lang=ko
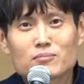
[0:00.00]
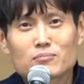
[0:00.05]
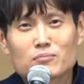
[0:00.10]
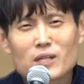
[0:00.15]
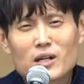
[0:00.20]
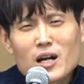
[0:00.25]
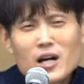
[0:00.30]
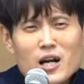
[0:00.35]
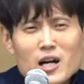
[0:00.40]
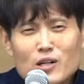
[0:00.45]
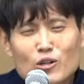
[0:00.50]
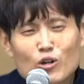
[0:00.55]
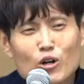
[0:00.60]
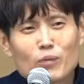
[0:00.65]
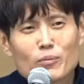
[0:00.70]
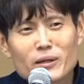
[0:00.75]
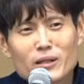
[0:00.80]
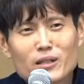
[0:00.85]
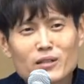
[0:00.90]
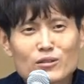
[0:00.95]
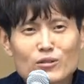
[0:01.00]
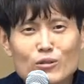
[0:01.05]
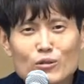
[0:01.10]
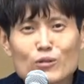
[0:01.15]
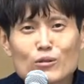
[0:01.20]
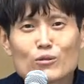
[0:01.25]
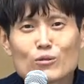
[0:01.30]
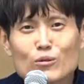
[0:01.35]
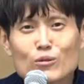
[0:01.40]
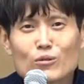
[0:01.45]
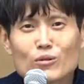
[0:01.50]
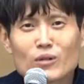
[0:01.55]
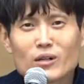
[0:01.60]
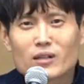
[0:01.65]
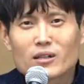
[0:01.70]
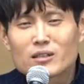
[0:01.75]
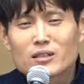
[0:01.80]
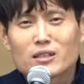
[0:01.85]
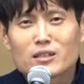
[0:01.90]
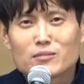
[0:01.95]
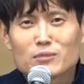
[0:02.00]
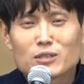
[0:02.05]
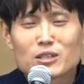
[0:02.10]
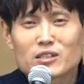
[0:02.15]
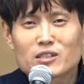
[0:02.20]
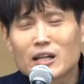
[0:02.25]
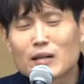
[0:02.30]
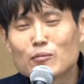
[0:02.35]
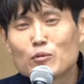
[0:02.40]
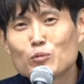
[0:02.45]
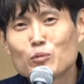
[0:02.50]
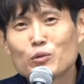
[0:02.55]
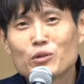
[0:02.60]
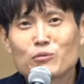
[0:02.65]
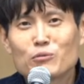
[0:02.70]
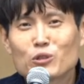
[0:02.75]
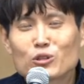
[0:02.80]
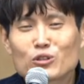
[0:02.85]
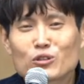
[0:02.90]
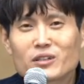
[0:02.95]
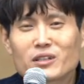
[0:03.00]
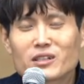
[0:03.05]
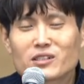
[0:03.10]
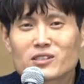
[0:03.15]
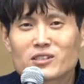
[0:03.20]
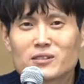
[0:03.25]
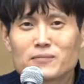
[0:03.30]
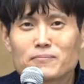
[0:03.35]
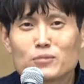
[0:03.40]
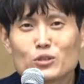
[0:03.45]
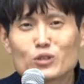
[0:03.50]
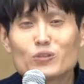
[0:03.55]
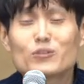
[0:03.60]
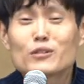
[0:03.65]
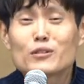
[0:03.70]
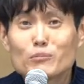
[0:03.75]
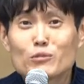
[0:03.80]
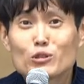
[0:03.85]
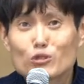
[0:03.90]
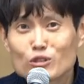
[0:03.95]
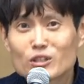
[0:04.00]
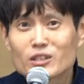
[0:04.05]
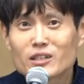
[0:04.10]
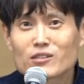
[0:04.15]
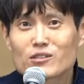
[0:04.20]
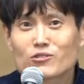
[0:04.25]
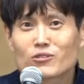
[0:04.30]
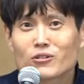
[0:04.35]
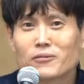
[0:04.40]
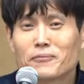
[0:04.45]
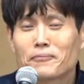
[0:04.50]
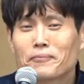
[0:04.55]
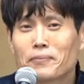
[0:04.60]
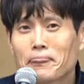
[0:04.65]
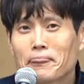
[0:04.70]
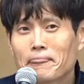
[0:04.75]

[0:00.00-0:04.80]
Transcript: 막 겁에 떨고 아, 하나님한테 잘못 보이면 어떡하지? 뭐 그런 면도 있겠죠.